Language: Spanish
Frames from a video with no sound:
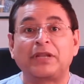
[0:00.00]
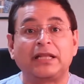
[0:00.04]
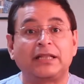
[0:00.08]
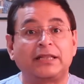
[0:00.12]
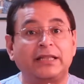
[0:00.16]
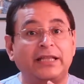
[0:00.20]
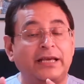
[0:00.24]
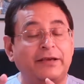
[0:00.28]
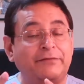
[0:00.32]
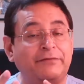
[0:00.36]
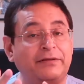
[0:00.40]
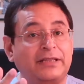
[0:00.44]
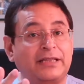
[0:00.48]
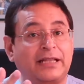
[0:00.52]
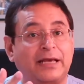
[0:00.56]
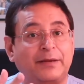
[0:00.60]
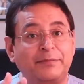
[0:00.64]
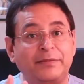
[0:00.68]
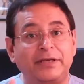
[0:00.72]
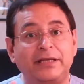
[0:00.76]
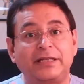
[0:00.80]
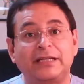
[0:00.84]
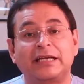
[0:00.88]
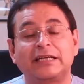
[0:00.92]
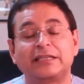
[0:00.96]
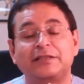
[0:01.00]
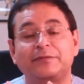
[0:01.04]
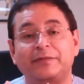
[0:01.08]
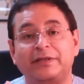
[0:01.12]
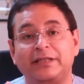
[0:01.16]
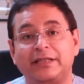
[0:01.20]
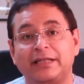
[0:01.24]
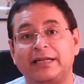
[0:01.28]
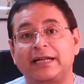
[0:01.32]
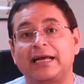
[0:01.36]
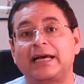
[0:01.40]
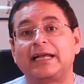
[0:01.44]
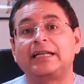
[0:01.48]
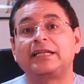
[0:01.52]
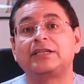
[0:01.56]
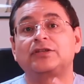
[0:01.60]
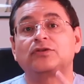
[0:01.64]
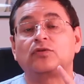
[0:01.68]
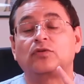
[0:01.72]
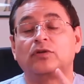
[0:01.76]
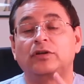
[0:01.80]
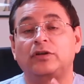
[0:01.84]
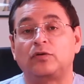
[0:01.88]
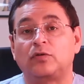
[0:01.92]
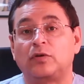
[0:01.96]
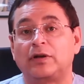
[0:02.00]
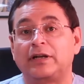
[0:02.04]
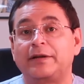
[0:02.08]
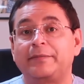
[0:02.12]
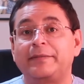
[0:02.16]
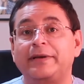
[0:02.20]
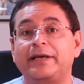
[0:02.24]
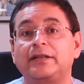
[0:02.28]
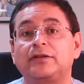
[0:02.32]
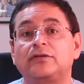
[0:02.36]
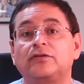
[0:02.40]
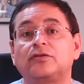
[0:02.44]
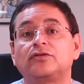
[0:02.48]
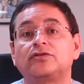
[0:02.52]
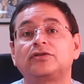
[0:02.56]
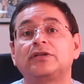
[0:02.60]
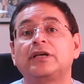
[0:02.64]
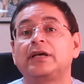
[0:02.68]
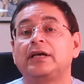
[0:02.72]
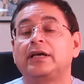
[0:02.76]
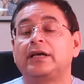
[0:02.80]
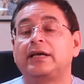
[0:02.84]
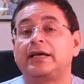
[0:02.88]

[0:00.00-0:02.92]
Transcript: de vitaminas, minerales, oligoelementos,